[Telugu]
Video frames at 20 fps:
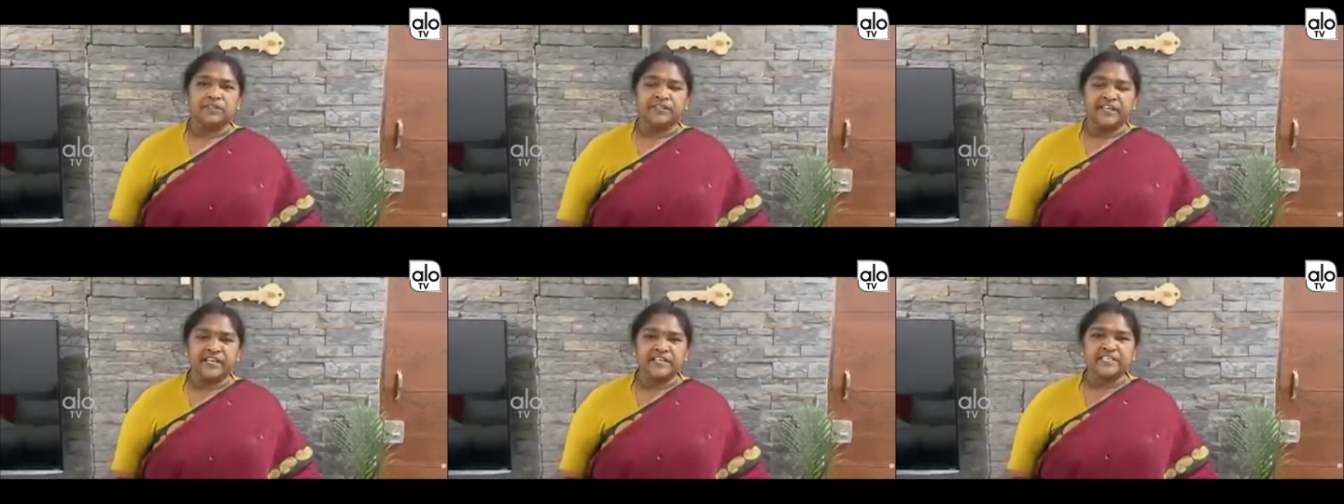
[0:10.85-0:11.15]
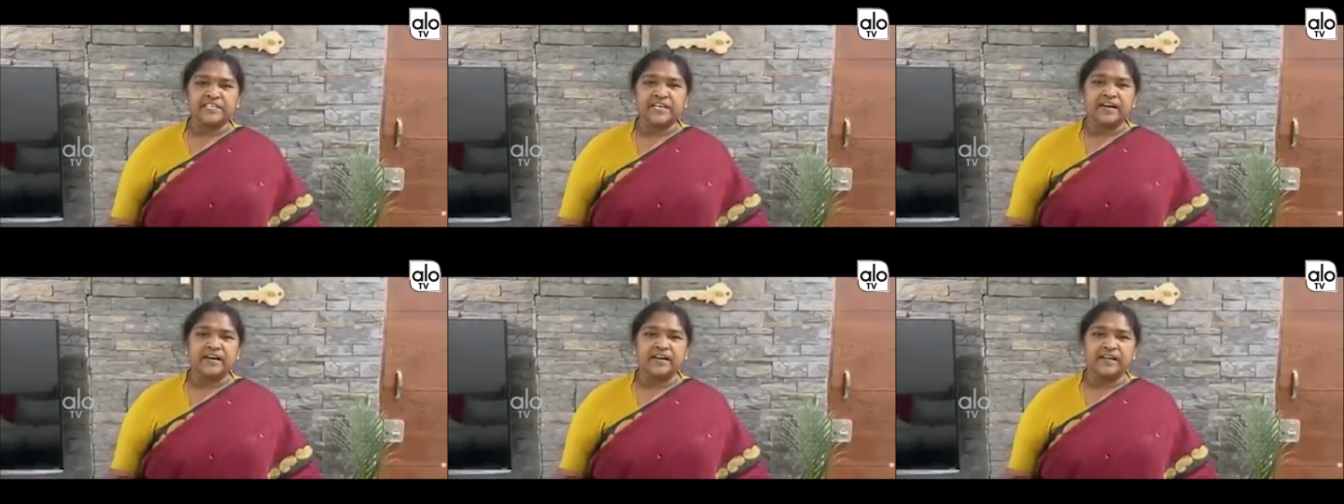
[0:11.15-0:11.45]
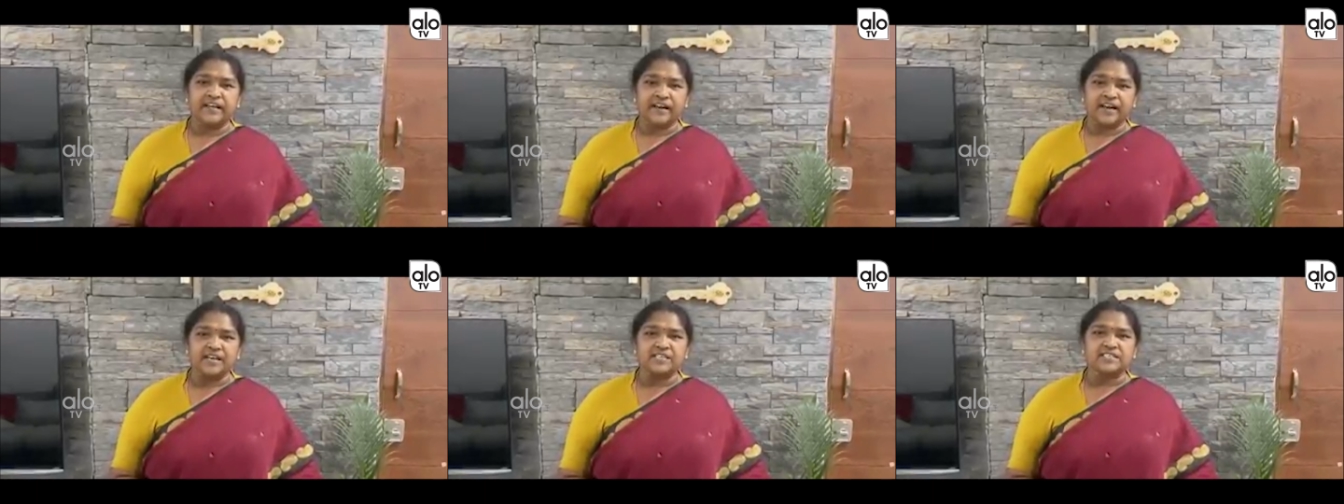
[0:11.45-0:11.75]
దేశాన్ని
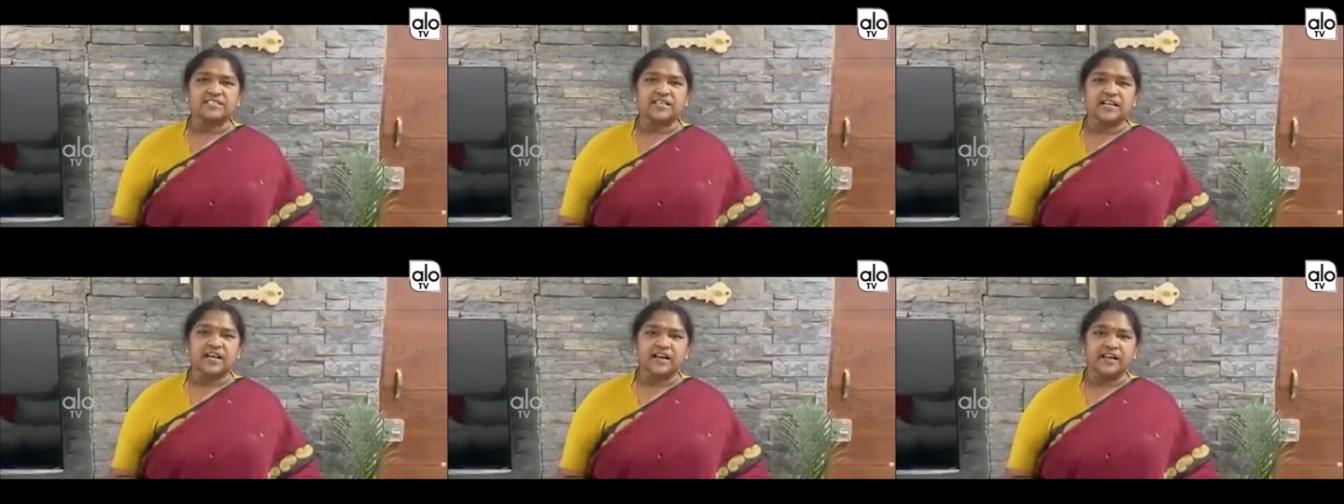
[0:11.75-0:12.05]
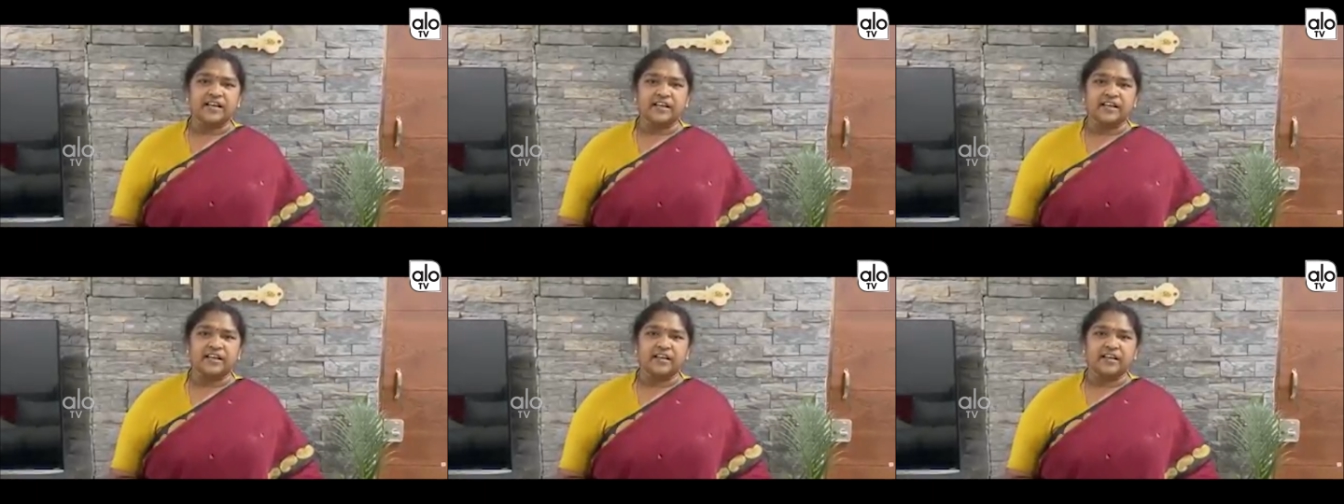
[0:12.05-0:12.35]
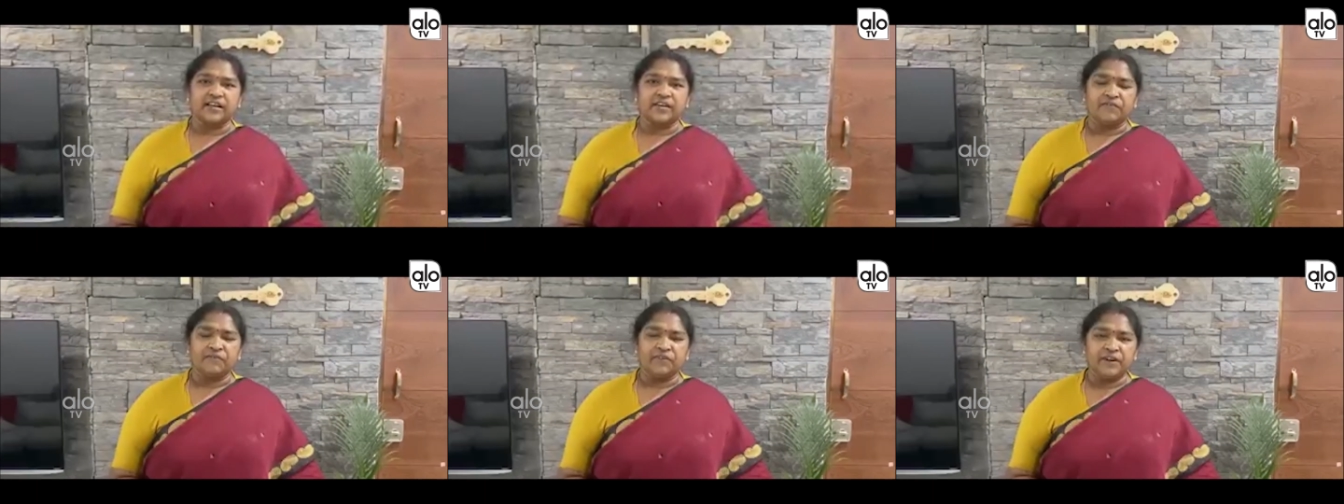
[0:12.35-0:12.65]
రాష్ట్రాన్ని
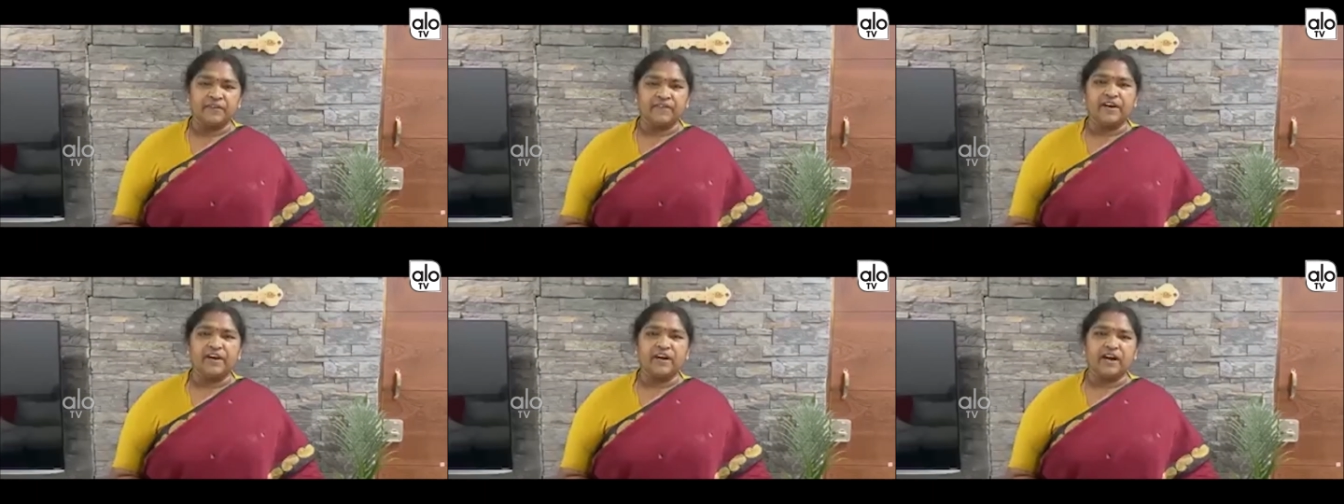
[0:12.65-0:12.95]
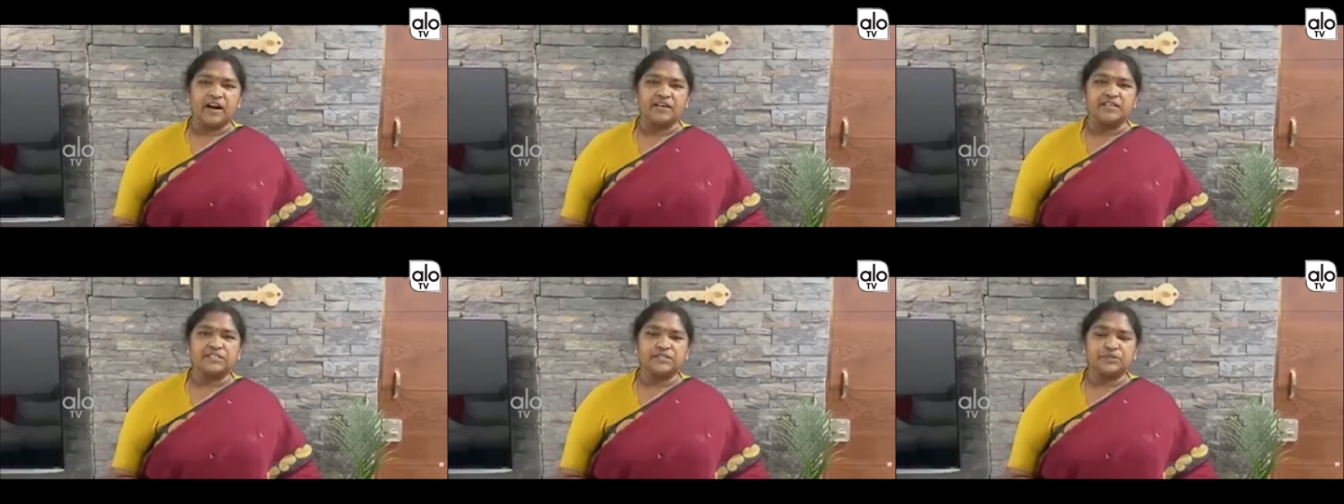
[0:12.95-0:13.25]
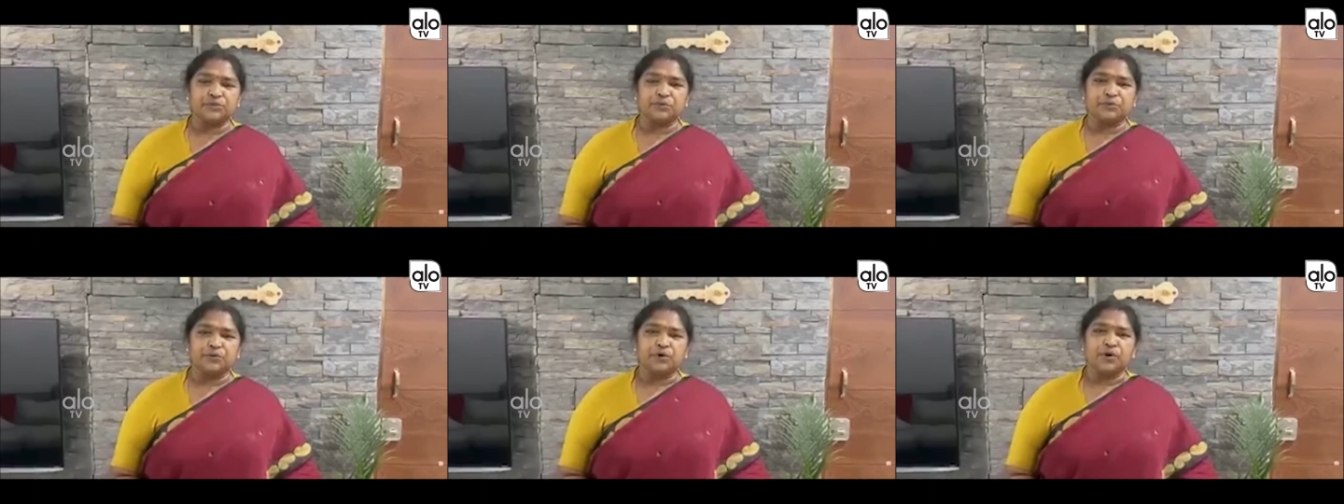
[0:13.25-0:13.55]
విలవిలలాడిస్తూ